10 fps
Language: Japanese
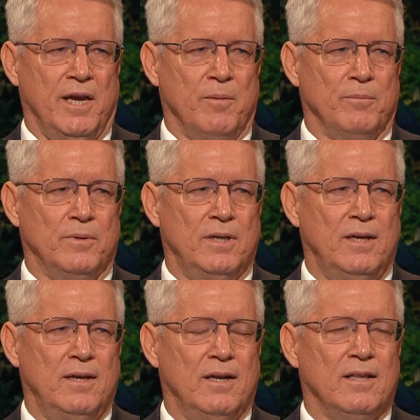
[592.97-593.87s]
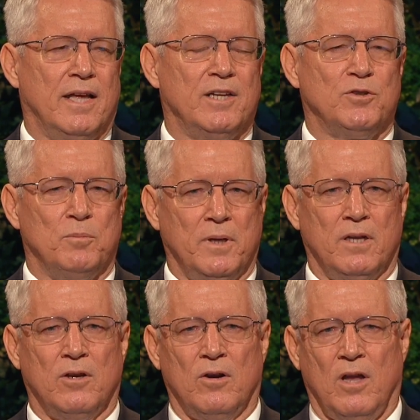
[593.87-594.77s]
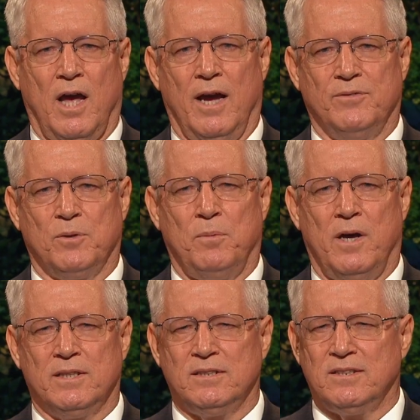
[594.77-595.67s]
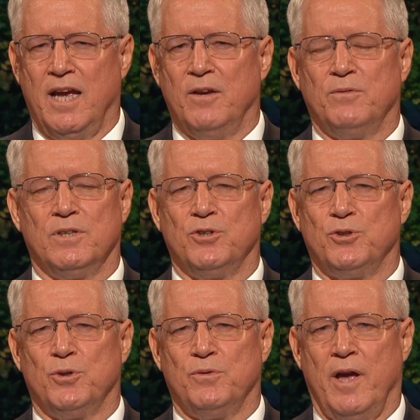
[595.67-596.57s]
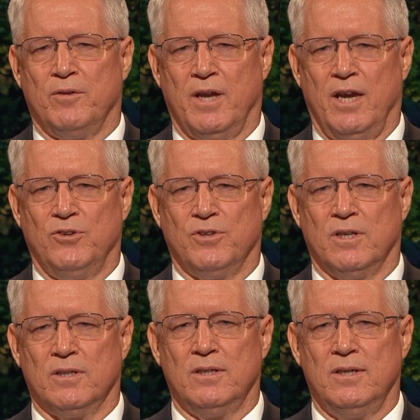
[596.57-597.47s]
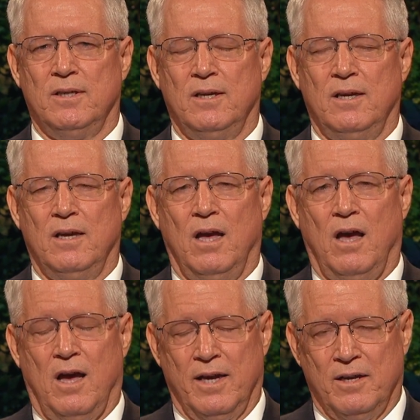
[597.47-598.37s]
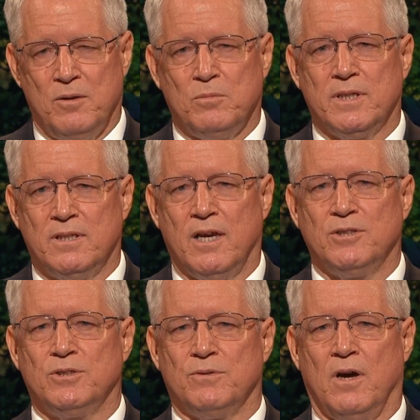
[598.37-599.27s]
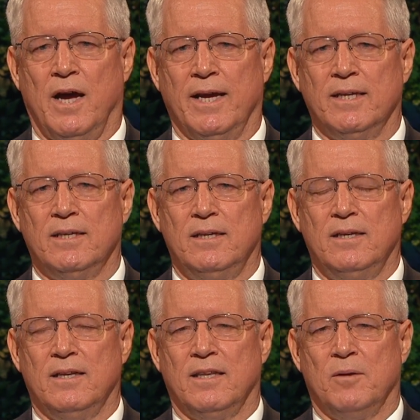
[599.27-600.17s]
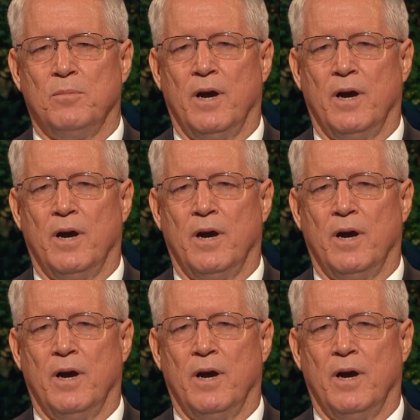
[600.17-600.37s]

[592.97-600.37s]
ご自分のもとに来るようにという主の招きに応えて、安全で堅固なといの上に生活を